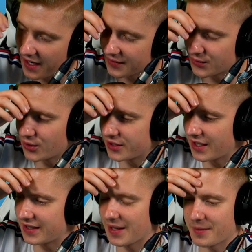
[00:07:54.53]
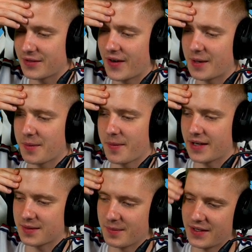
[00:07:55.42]
Ach so, ich, da, ich, hab, ich war ja beim
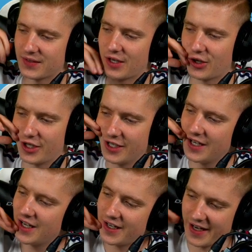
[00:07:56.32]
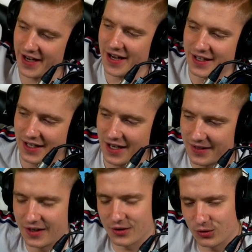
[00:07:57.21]
Hexenmeister, lol. Ja, ja, klar. Am
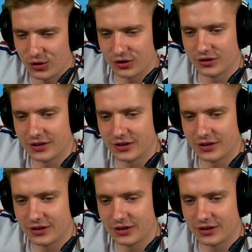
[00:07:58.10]
Ende der virtuellen